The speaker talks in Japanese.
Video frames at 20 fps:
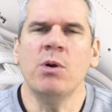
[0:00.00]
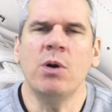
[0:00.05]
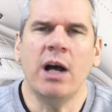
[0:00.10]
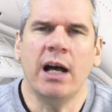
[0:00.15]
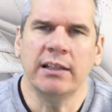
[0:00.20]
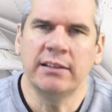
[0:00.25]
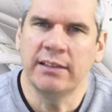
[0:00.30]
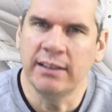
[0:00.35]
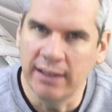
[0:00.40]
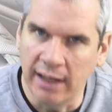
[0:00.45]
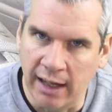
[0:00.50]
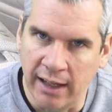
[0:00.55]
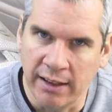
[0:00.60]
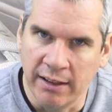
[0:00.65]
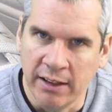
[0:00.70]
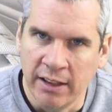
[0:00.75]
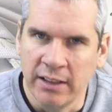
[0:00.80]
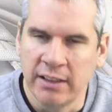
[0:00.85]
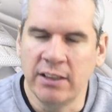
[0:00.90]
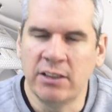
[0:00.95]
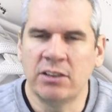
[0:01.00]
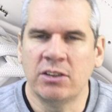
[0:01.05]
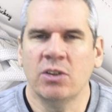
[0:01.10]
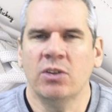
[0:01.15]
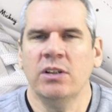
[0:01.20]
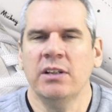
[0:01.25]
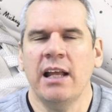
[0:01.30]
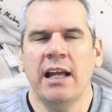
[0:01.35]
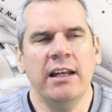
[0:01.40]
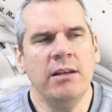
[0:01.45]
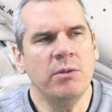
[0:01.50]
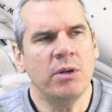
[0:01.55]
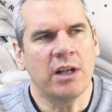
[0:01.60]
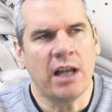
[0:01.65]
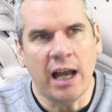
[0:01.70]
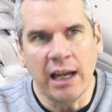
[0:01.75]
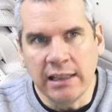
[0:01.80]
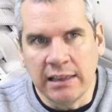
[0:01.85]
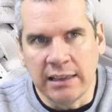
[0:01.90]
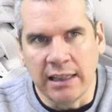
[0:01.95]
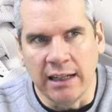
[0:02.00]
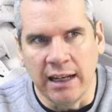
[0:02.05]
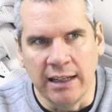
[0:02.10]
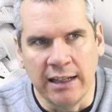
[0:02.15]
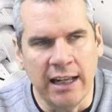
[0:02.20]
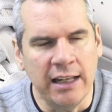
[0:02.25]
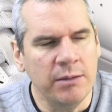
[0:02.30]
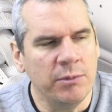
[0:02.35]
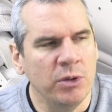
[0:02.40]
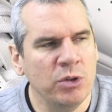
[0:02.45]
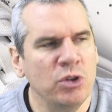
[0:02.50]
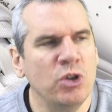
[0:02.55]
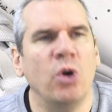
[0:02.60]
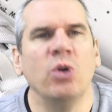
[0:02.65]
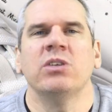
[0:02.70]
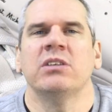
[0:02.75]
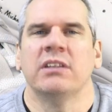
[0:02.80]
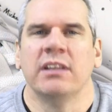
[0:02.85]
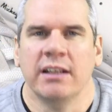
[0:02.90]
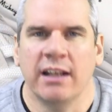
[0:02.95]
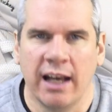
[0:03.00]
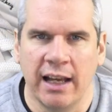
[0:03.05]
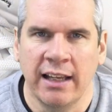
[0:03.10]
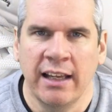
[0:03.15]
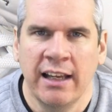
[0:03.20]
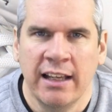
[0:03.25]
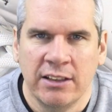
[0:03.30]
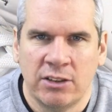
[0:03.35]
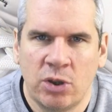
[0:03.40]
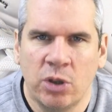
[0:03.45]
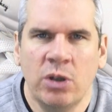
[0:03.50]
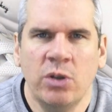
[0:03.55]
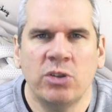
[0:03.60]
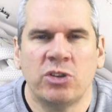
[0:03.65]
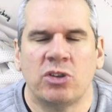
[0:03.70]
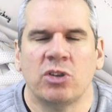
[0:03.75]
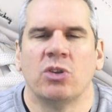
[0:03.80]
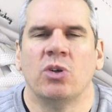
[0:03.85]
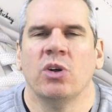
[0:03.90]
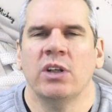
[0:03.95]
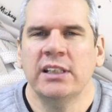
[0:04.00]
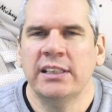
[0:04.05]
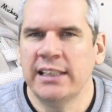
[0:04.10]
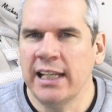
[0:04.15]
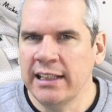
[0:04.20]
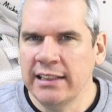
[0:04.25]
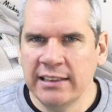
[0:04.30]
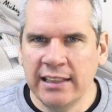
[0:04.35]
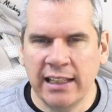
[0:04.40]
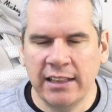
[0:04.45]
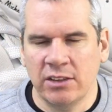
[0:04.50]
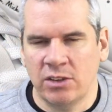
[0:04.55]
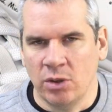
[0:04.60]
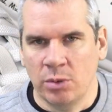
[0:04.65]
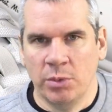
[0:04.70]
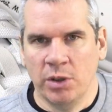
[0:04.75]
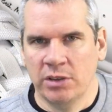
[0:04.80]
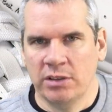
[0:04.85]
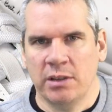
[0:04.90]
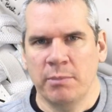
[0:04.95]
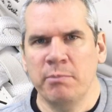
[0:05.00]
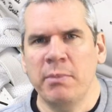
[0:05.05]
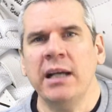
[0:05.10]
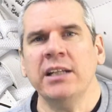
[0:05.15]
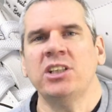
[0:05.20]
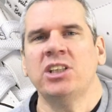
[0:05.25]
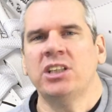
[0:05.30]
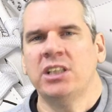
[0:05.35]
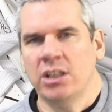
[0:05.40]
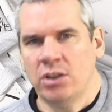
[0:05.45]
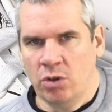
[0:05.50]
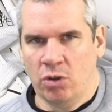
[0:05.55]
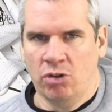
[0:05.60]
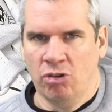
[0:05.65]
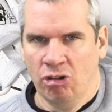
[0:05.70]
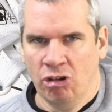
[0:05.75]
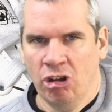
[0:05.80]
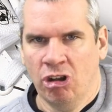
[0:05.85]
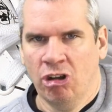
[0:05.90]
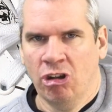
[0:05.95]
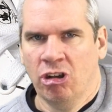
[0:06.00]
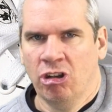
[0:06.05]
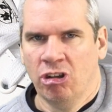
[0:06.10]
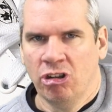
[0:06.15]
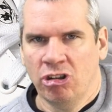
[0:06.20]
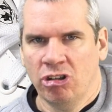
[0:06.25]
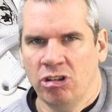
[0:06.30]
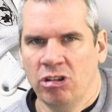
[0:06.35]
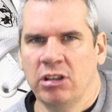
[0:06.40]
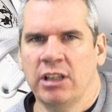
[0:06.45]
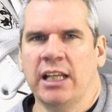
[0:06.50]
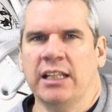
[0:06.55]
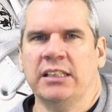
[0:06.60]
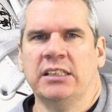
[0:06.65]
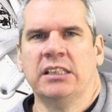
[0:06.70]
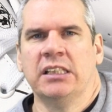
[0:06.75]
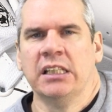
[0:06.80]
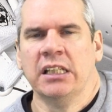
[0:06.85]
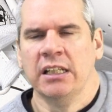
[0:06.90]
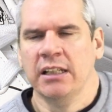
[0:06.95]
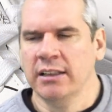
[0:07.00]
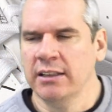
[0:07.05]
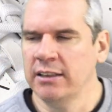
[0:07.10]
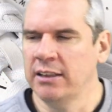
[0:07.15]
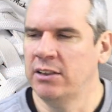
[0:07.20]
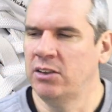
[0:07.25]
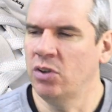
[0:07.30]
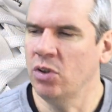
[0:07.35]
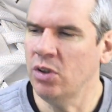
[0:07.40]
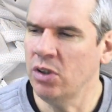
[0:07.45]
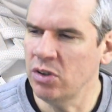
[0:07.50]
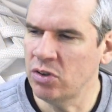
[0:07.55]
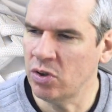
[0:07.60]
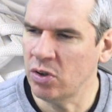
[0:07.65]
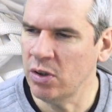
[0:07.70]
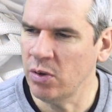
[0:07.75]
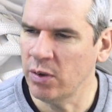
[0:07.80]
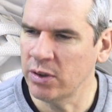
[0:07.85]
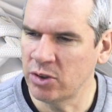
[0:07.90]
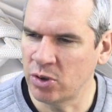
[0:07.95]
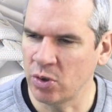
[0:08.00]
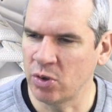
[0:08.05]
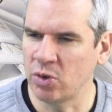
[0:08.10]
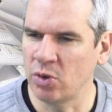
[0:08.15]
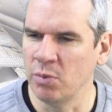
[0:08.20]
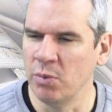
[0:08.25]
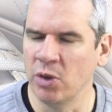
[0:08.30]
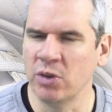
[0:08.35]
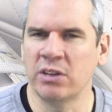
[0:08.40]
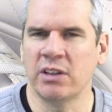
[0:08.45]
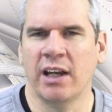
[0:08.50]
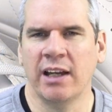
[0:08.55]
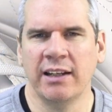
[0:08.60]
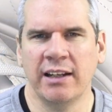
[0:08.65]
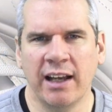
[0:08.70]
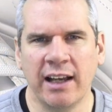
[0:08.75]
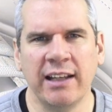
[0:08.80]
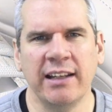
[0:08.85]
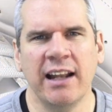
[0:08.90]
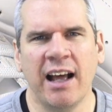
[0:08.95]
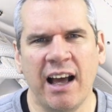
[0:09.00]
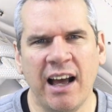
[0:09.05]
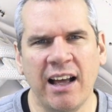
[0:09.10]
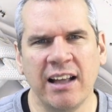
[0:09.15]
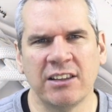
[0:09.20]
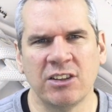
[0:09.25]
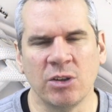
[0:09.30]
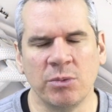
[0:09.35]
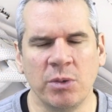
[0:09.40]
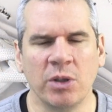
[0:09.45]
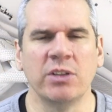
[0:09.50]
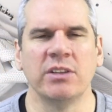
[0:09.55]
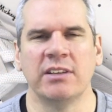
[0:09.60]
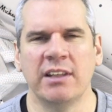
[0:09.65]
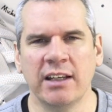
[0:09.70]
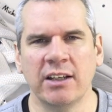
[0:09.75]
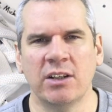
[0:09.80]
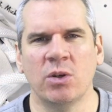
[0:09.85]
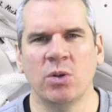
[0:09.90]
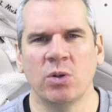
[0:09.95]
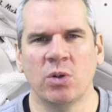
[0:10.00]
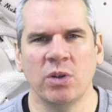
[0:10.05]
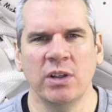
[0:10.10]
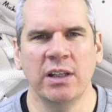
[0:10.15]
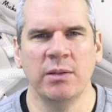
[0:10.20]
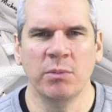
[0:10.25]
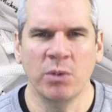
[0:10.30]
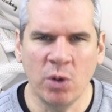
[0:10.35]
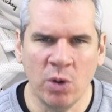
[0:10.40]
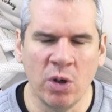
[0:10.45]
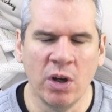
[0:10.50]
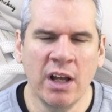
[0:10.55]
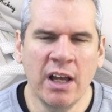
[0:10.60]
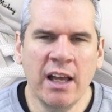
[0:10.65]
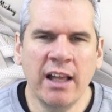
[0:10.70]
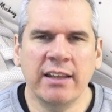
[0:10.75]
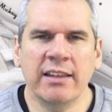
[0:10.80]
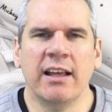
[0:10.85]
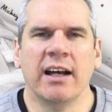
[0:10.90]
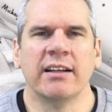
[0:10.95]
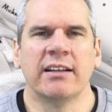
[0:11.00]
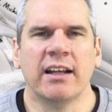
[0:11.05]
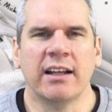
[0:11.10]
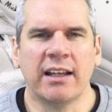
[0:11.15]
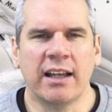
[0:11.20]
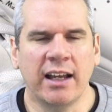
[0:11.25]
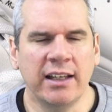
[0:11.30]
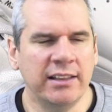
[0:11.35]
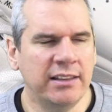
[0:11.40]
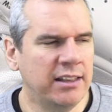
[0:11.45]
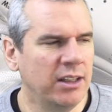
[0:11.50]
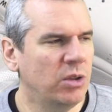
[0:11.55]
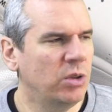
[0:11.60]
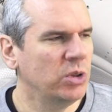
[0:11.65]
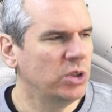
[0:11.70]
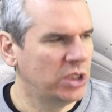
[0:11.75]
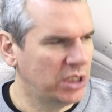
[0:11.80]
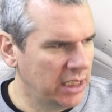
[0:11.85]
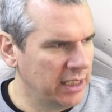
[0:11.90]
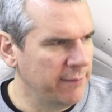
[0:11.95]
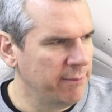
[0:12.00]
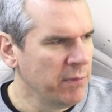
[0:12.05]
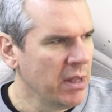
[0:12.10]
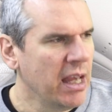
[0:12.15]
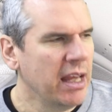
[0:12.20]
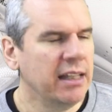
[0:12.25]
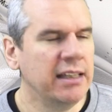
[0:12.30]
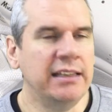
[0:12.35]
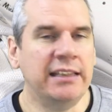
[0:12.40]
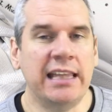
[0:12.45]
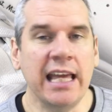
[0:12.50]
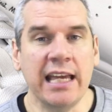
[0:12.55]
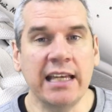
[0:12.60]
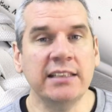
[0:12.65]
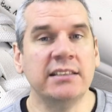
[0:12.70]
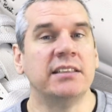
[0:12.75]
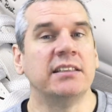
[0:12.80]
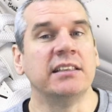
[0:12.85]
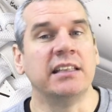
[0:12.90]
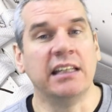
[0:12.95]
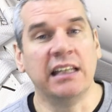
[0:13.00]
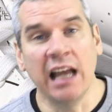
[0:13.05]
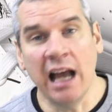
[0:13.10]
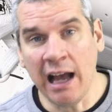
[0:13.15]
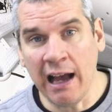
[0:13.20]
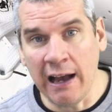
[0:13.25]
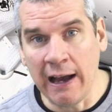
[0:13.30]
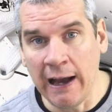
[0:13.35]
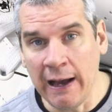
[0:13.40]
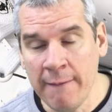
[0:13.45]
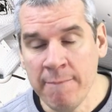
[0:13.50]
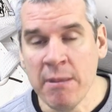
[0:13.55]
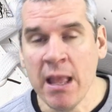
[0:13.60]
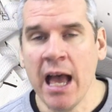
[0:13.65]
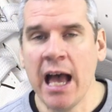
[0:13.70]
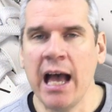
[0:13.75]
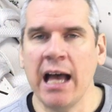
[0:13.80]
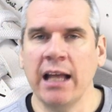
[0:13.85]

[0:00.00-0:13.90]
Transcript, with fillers: も貼ってない。で、それ何も書いてない。何も載ってない。それをすごい残念と思った。真っ白です。それはちょっともったいないなと思って、ここにもなんか書いてほしい。ですが、